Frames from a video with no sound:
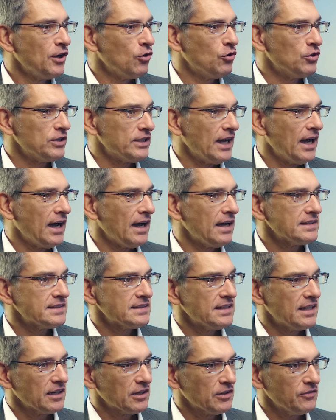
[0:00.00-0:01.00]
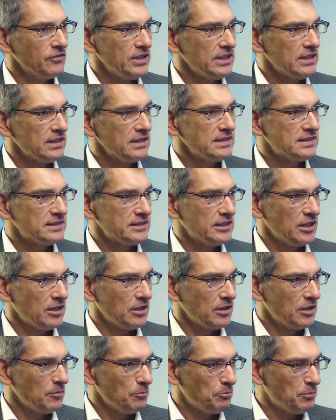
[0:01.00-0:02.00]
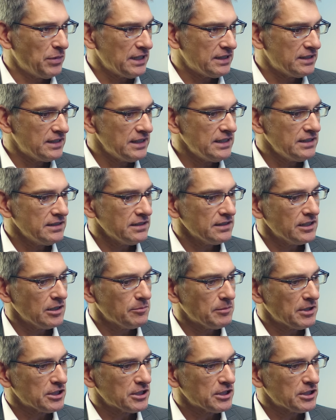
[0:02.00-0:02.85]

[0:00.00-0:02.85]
Und da sagen wir, ist der Bediener, der